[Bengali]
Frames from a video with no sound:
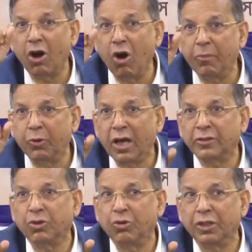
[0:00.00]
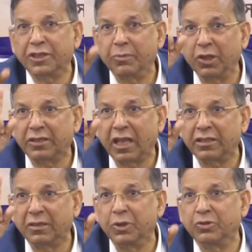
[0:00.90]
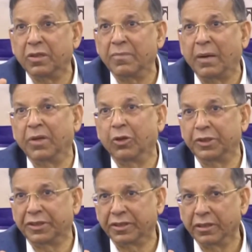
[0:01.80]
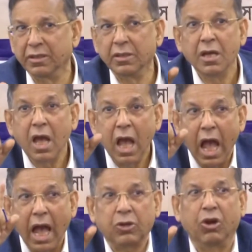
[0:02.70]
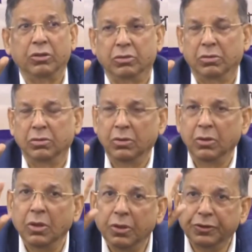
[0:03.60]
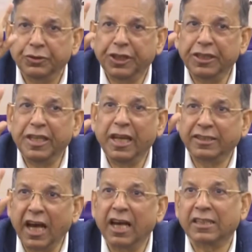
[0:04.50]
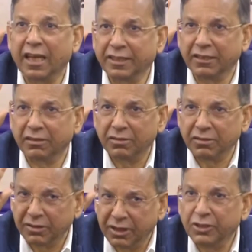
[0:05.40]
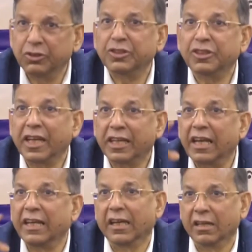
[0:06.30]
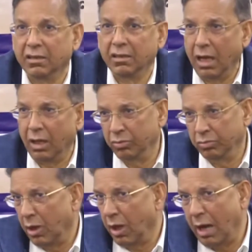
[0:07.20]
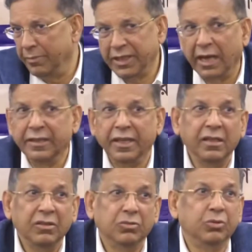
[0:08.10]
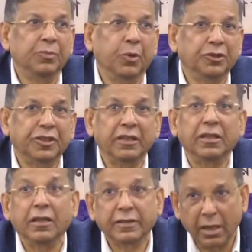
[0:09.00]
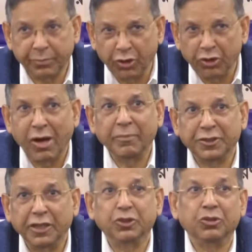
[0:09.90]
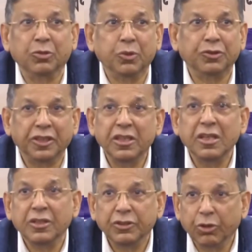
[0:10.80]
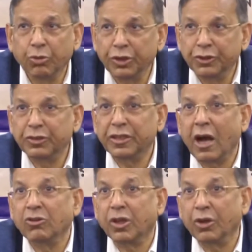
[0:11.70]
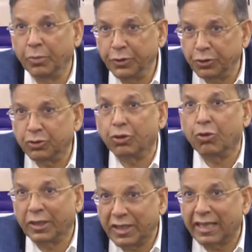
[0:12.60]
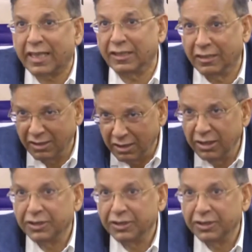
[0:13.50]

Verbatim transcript: তারা অপরাধ করেছে বলে তাদের বিরুদ্ধে মামলা হয়েছে এখন যিনি এজাহারকারী তিনি যদি সেখানে আমি জানি না উনি বলছেন তারপরেও আমি সেই জন্য বলছি যে উনি যদি কাউকে অভিযুক্ত করে থাকেন